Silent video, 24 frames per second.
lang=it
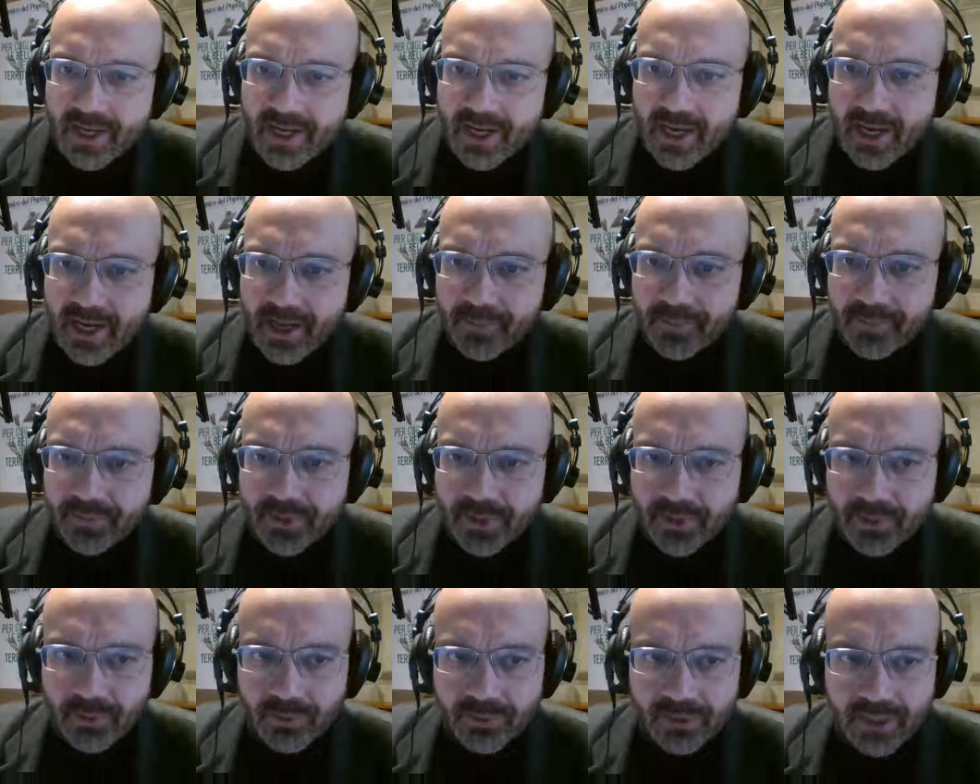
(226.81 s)
a
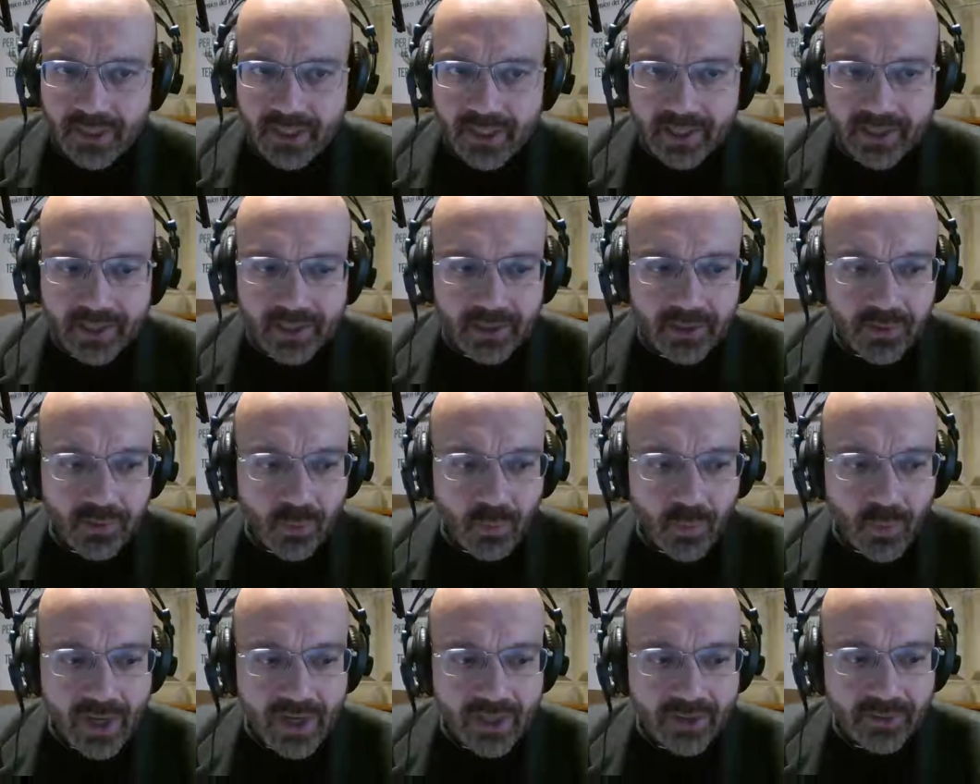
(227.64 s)
notare
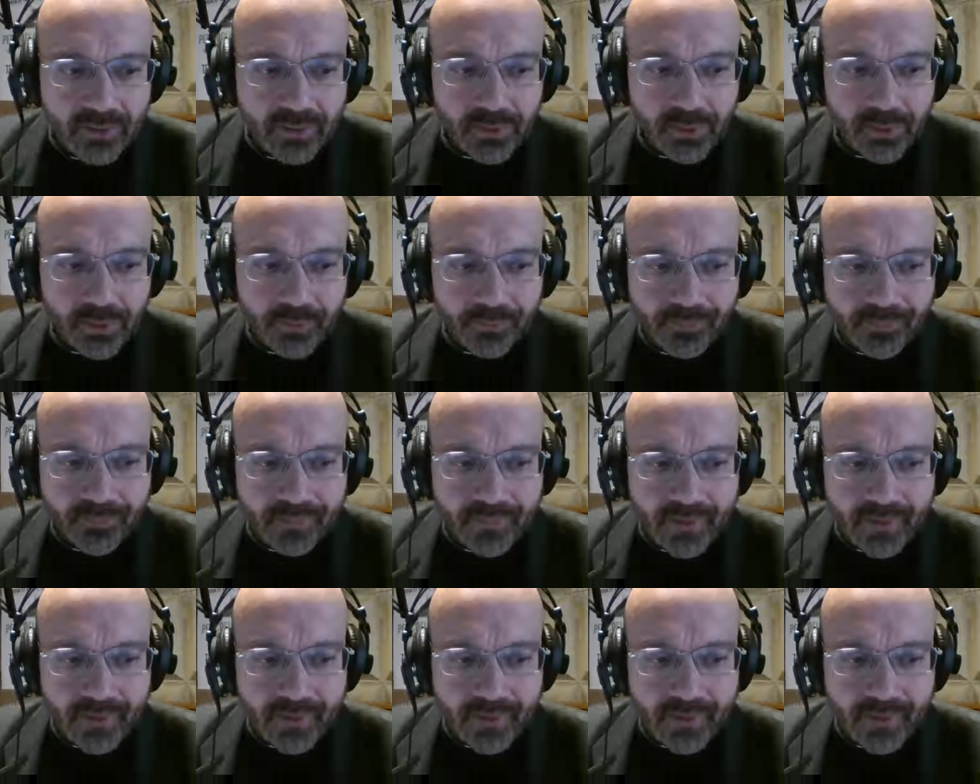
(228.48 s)
quanto